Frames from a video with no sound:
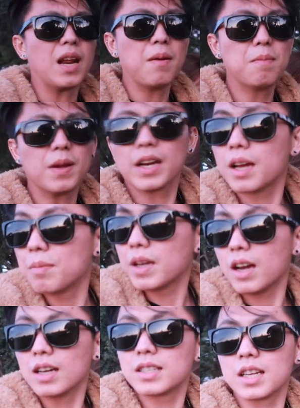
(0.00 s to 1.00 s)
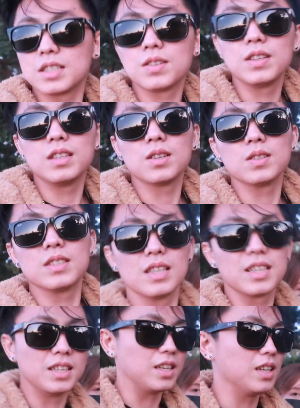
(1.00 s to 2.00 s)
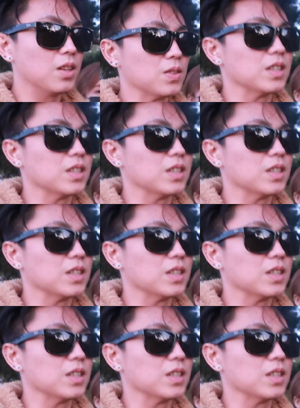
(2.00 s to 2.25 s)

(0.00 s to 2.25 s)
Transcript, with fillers: marami pa rin kami kakasikasoyin ni Rochelle, giniginaw